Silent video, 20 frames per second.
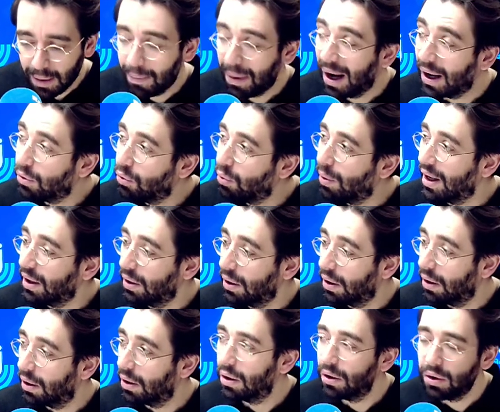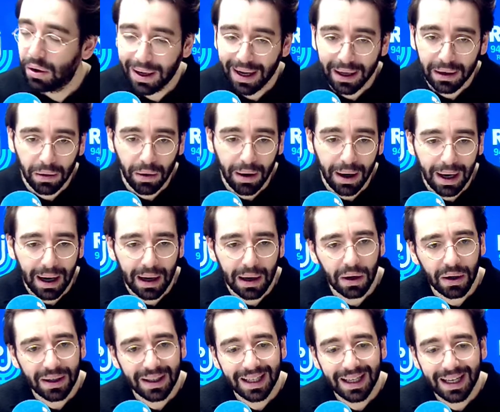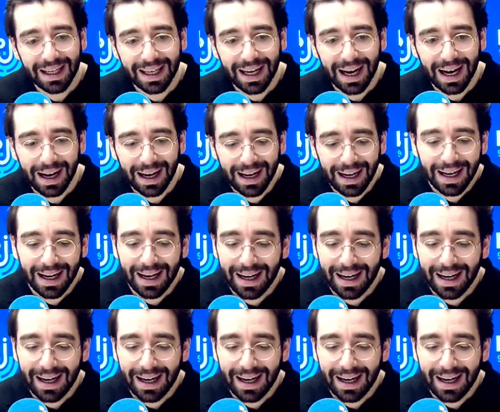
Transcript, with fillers: partout ailleurs dans la Torah, lorsqu'il y a